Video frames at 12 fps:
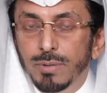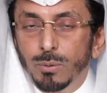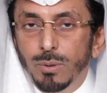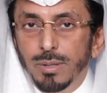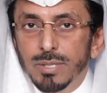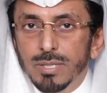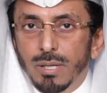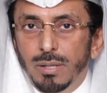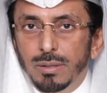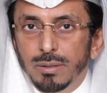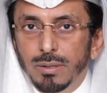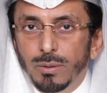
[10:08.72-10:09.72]
في كل
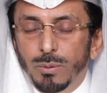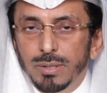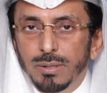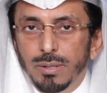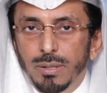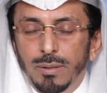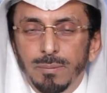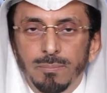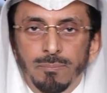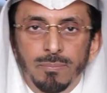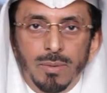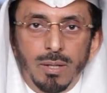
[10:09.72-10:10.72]
صلاة يؤديها
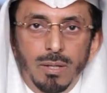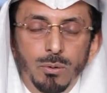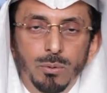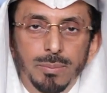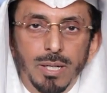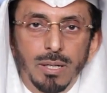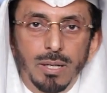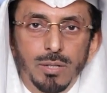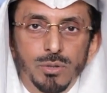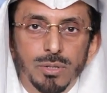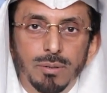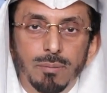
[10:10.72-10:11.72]
له من
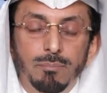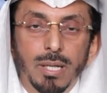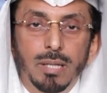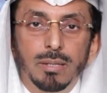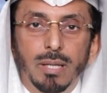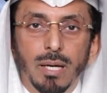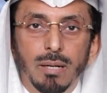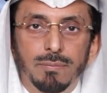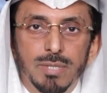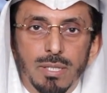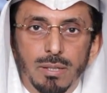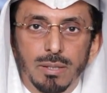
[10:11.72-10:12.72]
الأجر مئة ألف
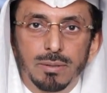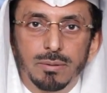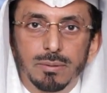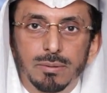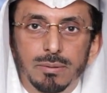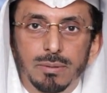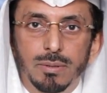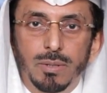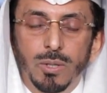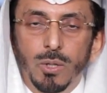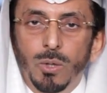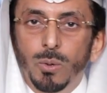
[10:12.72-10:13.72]
صلاة
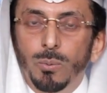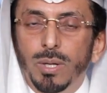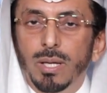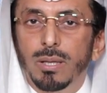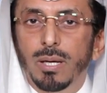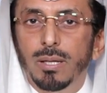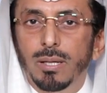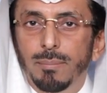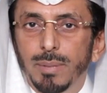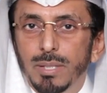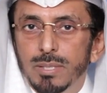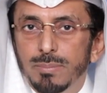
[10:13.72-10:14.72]
وكذلك
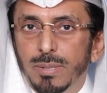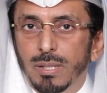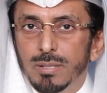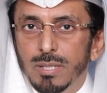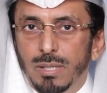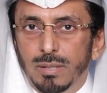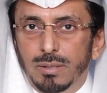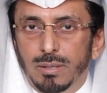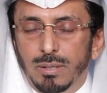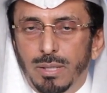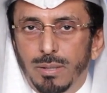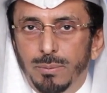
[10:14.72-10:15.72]
بالنسبة لصلاة
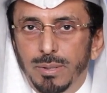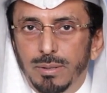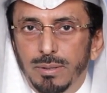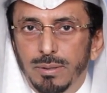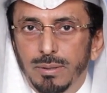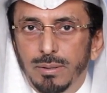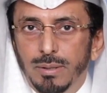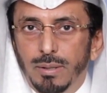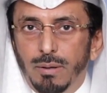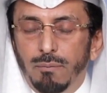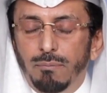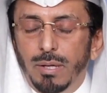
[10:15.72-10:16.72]
التراويح
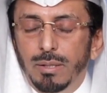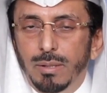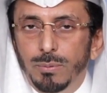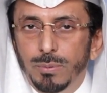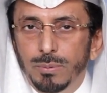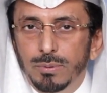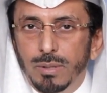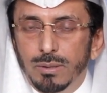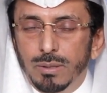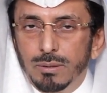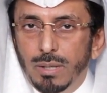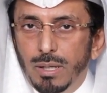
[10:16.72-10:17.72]
فإنه
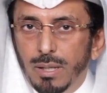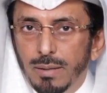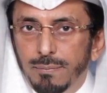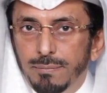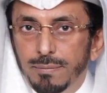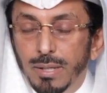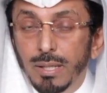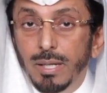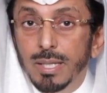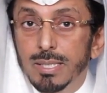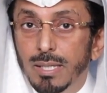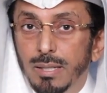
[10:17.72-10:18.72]
تتضاعف
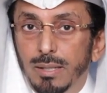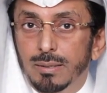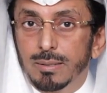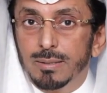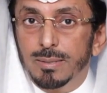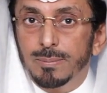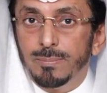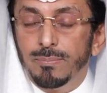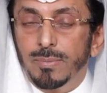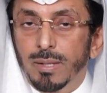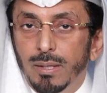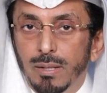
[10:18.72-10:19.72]
الحسنات
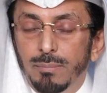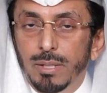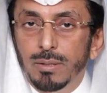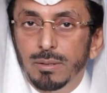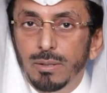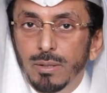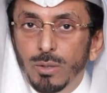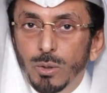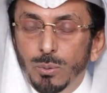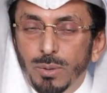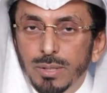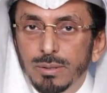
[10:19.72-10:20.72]
لمن
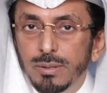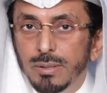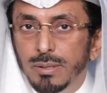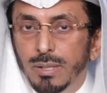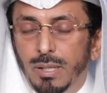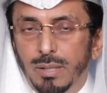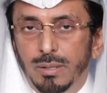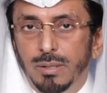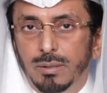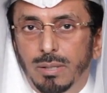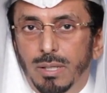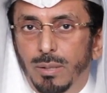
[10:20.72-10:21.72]
يؤدي هذه
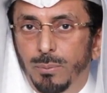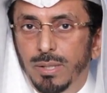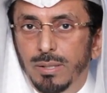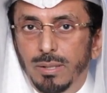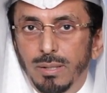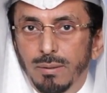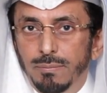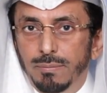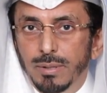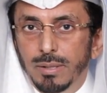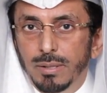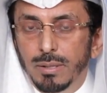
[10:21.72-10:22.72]
التراويح
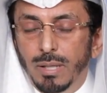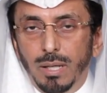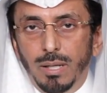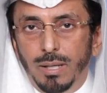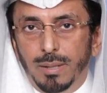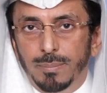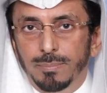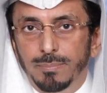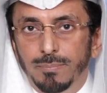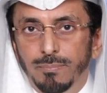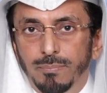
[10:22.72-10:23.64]
في الحرم